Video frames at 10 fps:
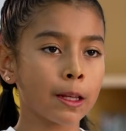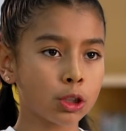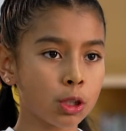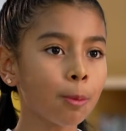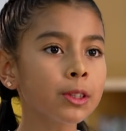
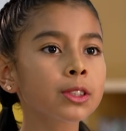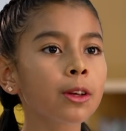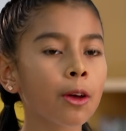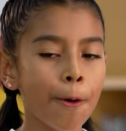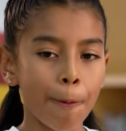Somos
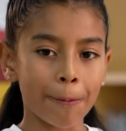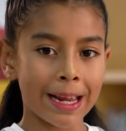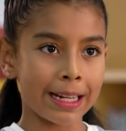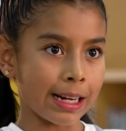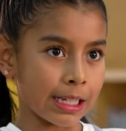
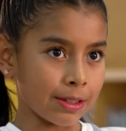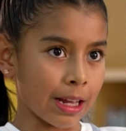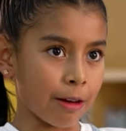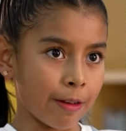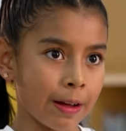una generación
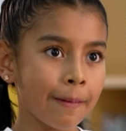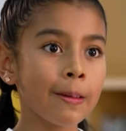alfa,